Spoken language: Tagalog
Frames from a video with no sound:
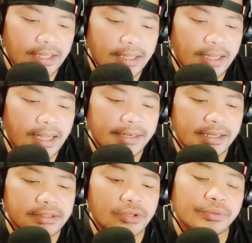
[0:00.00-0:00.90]

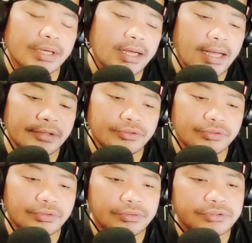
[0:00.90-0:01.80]
anak ni Kuya Andrew
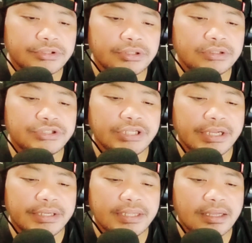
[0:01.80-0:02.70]
no, si
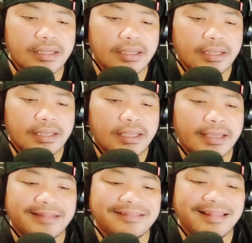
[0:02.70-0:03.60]
shinare niya.
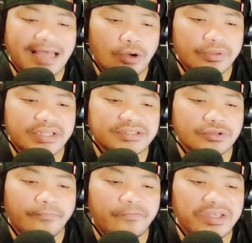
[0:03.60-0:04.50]
And now it's
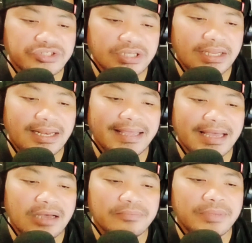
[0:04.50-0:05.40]
official, I
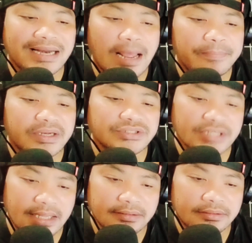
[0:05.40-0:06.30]
have rapper
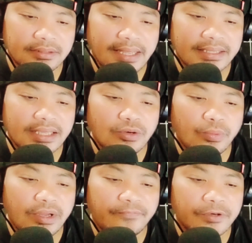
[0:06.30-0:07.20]
son. I can
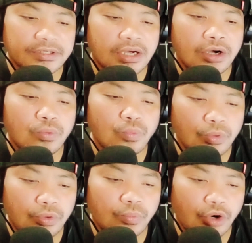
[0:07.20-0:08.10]
wait for the
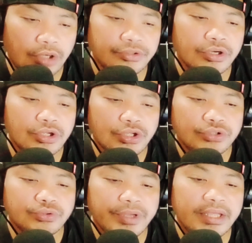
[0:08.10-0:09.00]
whole world
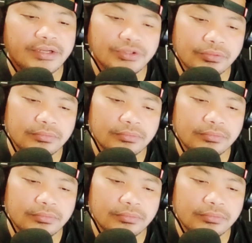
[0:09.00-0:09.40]
to hear you.